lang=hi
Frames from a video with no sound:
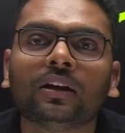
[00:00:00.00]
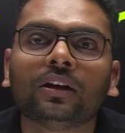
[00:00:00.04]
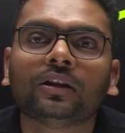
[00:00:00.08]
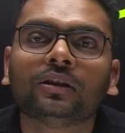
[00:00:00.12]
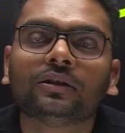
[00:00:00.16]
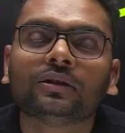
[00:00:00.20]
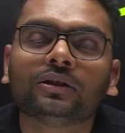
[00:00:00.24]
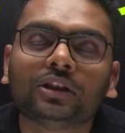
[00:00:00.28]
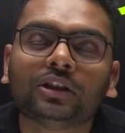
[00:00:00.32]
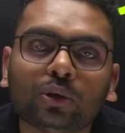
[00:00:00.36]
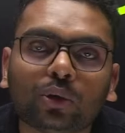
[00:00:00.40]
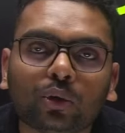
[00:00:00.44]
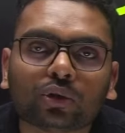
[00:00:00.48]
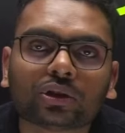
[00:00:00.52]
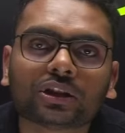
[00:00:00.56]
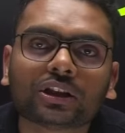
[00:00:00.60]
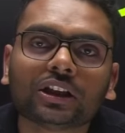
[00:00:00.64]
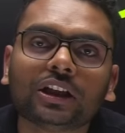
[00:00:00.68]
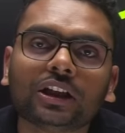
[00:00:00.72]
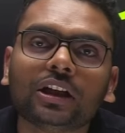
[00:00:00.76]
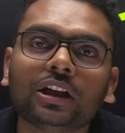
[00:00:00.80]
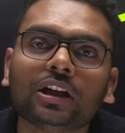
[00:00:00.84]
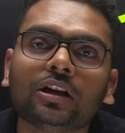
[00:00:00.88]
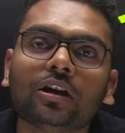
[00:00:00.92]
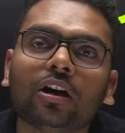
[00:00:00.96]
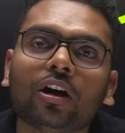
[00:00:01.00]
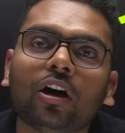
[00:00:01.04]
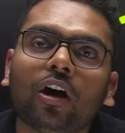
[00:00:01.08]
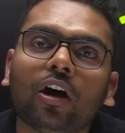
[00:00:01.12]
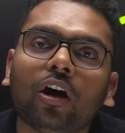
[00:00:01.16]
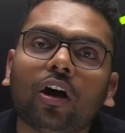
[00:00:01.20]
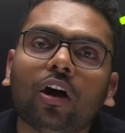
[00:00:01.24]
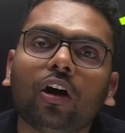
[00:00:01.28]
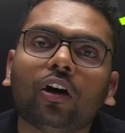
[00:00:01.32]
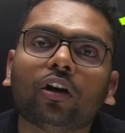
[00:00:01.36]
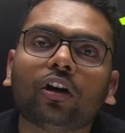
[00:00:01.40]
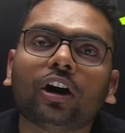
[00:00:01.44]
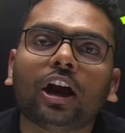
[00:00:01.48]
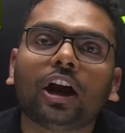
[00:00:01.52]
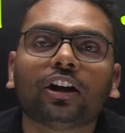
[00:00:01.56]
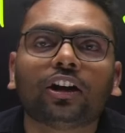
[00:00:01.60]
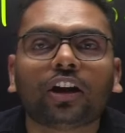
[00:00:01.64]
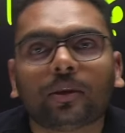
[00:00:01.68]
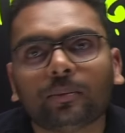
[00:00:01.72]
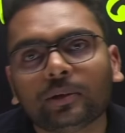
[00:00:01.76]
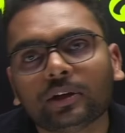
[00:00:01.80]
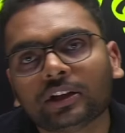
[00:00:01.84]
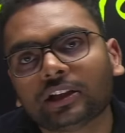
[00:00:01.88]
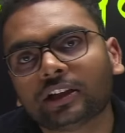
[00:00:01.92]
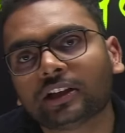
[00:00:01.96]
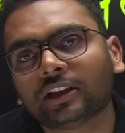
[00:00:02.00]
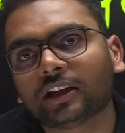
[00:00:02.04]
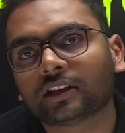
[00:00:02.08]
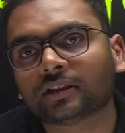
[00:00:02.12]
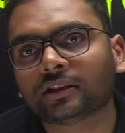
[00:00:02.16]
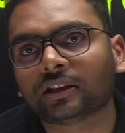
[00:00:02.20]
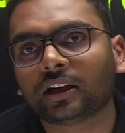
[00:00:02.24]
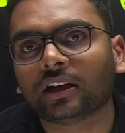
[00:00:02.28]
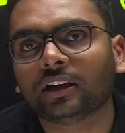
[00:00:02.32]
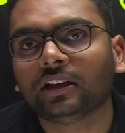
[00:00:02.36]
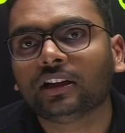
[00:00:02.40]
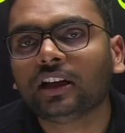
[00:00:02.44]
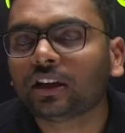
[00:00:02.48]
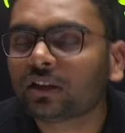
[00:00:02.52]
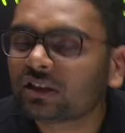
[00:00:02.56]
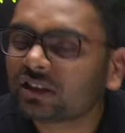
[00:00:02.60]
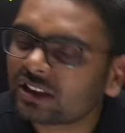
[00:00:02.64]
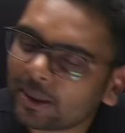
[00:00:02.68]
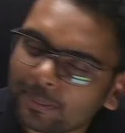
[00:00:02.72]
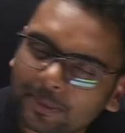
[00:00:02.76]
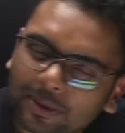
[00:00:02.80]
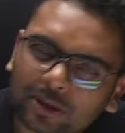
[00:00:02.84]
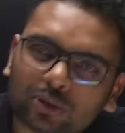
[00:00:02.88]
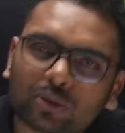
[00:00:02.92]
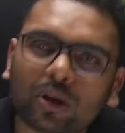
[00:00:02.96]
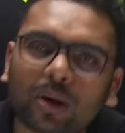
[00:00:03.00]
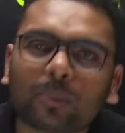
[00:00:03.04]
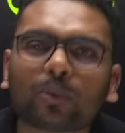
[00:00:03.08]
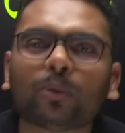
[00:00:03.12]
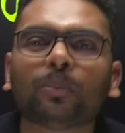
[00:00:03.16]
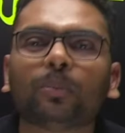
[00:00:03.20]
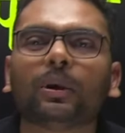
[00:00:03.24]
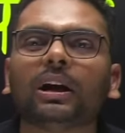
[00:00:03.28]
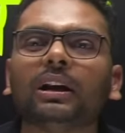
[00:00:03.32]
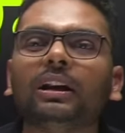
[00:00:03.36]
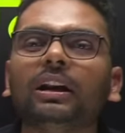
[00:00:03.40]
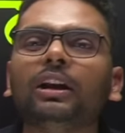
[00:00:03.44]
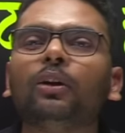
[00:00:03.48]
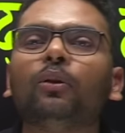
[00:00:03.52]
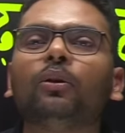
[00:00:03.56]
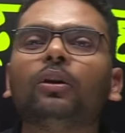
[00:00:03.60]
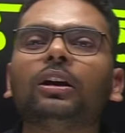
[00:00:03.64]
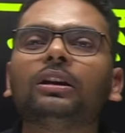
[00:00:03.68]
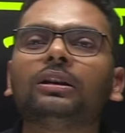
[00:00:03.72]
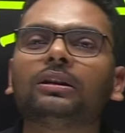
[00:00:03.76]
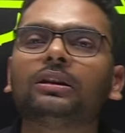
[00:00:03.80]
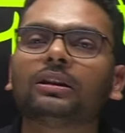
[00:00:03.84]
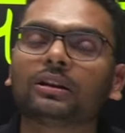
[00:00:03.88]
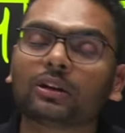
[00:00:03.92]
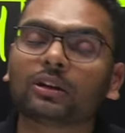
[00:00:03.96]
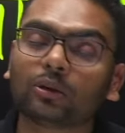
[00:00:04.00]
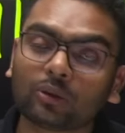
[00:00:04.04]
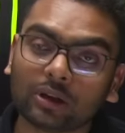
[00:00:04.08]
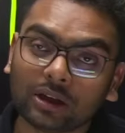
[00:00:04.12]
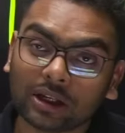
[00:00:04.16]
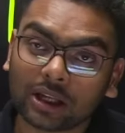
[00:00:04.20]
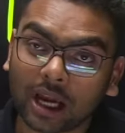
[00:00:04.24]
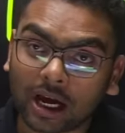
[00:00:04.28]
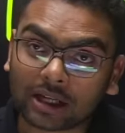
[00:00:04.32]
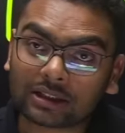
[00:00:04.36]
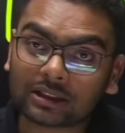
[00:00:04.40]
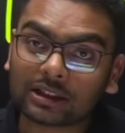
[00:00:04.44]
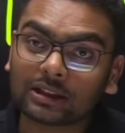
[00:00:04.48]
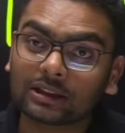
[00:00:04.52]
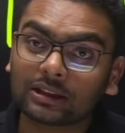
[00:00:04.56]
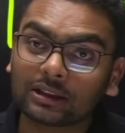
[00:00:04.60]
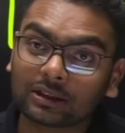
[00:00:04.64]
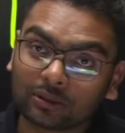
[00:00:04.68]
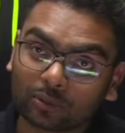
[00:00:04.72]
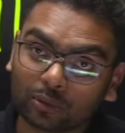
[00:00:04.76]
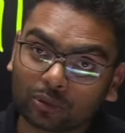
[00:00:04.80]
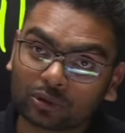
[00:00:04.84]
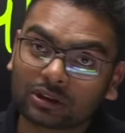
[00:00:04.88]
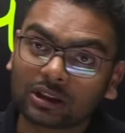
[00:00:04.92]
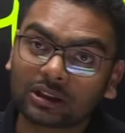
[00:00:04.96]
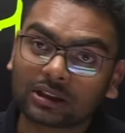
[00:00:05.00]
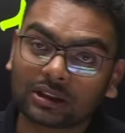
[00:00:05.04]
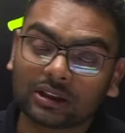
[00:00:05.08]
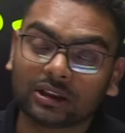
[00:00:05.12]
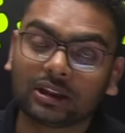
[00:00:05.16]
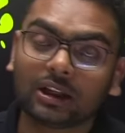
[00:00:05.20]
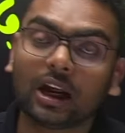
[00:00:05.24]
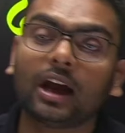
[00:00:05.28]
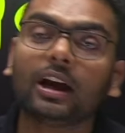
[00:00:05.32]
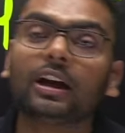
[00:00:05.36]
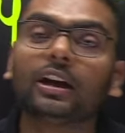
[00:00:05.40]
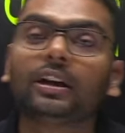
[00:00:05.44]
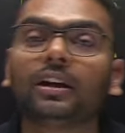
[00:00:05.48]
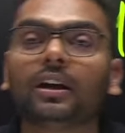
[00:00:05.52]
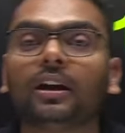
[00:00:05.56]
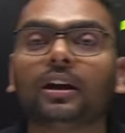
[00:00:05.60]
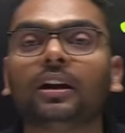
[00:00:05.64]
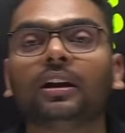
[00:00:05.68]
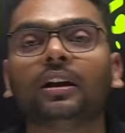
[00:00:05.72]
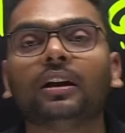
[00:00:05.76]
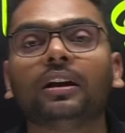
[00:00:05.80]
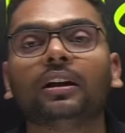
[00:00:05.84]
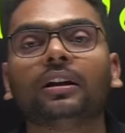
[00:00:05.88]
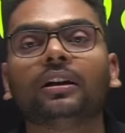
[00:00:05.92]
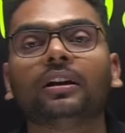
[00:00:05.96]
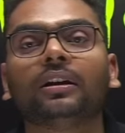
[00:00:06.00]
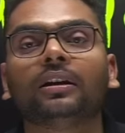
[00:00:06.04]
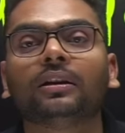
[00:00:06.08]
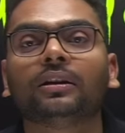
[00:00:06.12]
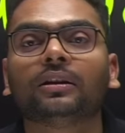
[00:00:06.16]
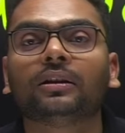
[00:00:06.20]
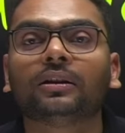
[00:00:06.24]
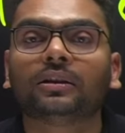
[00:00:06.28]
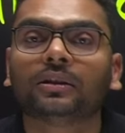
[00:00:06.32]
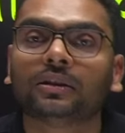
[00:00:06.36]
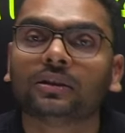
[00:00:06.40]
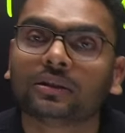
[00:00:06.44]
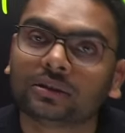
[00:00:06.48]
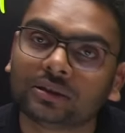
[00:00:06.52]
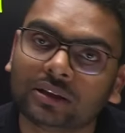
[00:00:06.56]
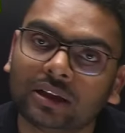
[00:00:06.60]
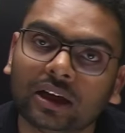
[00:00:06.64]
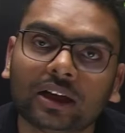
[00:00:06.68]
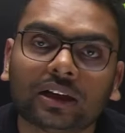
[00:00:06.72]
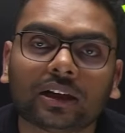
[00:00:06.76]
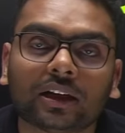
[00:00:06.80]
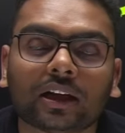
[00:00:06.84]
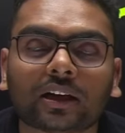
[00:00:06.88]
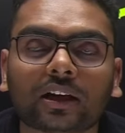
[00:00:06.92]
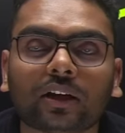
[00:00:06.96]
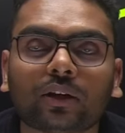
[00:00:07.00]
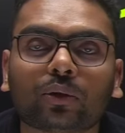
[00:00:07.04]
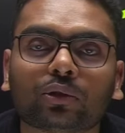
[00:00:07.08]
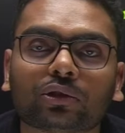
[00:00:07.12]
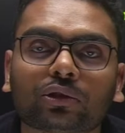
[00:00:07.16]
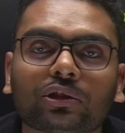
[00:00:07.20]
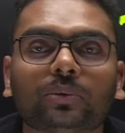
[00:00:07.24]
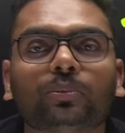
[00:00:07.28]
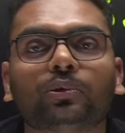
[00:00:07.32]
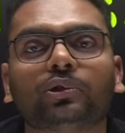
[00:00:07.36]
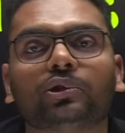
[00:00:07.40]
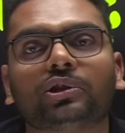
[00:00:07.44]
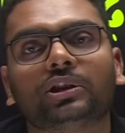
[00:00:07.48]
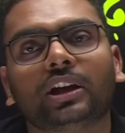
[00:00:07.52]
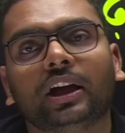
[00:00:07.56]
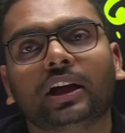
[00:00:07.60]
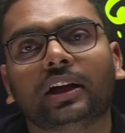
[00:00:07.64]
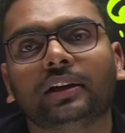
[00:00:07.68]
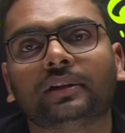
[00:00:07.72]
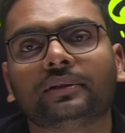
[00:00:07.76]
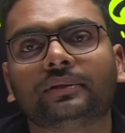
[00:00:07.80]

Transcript: जीओसी और एटॉमिक स्ट्रक्चर ये चैप्टर तो आपको पढ़ने ही होंगे क्योंकि यहाँ से क्वेश्चन डायरेक्ट रिलेट करके क्वेश्चन पूछता है